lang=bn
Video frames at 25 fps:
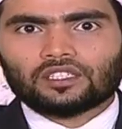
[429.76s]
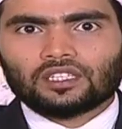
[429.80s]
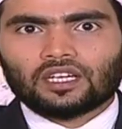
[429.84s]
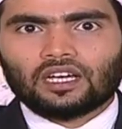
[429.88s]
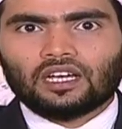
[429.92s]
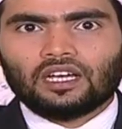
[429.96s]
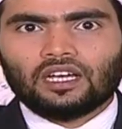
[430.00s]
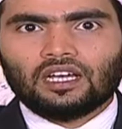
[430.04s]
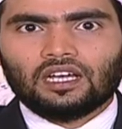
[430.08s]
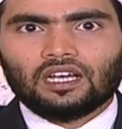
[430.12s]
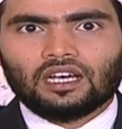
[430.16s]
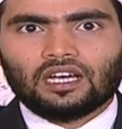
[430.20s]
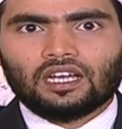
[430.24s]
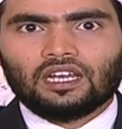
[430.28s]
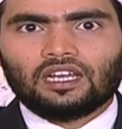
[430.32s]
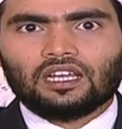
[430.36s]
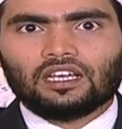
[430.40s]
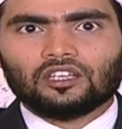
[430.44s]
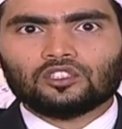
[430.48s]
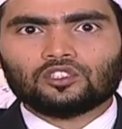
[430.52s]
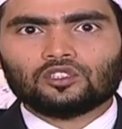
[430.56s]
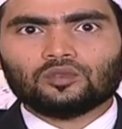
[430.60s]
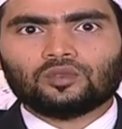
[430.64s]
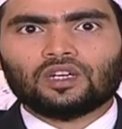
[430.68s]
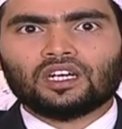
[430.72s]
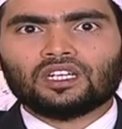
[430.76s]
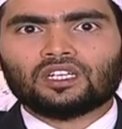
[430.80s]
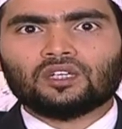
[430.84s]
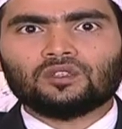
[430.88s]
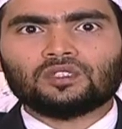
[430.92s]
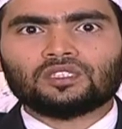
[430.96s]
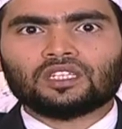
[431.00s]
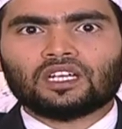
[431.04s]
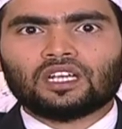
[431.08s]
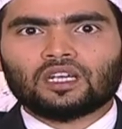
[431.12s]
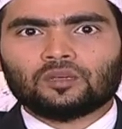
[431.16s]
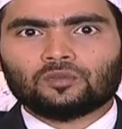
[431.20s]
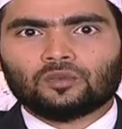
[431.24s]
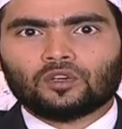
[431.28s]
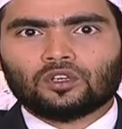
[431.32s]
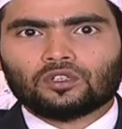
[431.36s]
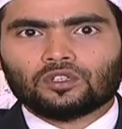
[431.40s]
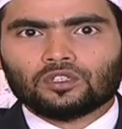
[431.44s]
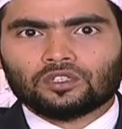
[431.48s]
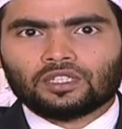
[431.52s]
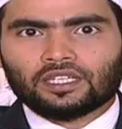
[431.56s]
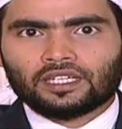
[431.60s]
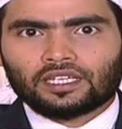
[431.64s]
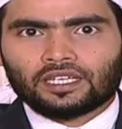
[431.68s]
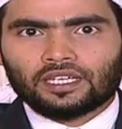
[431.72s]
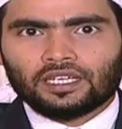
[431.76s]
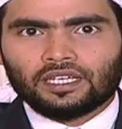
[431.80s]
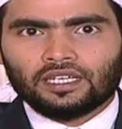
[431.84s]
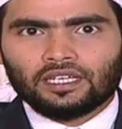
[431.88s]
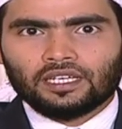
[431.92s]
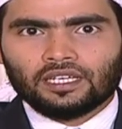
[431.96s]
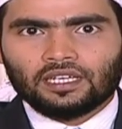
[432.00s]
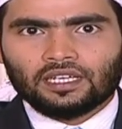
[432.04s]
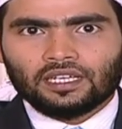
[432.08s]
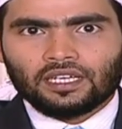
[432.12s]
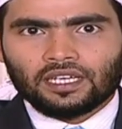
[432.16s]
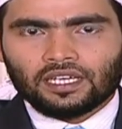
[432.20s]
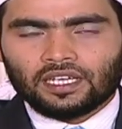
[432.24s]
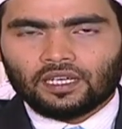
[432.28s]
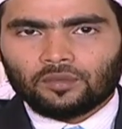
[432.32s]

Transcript: ফিরিস্তা আল্লাহ সুবাহ তালার পক্ষ থেকে